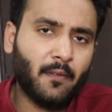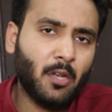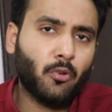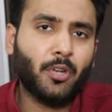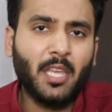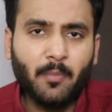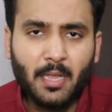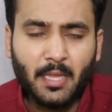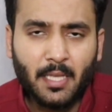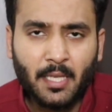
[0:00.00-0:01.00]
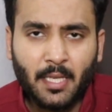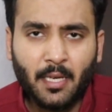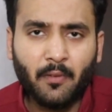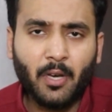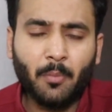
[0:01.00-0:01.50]
घर वालों को नहीं मिलती थी
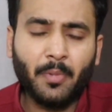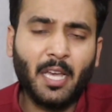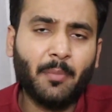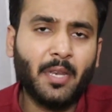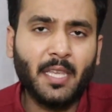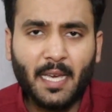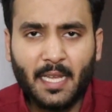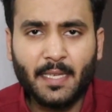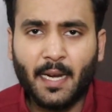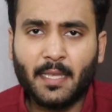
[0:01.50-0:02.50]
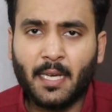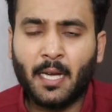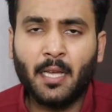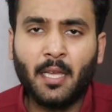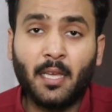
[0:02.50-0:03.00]
घर वालों घर में नहीं आना जाना
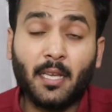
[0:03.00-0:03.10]
था